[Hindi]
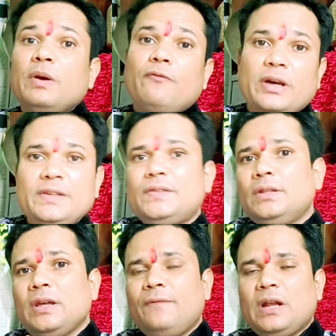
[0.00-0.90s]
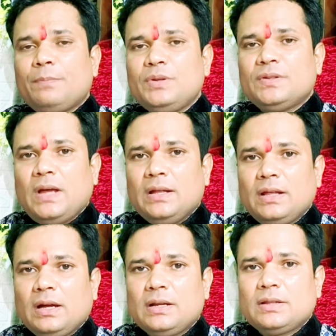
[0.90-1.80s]
वही सिद्धियां फिर आपकी सहायता
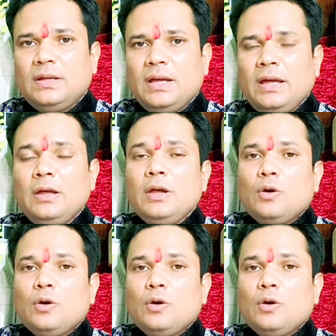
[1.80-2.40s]
करती हैं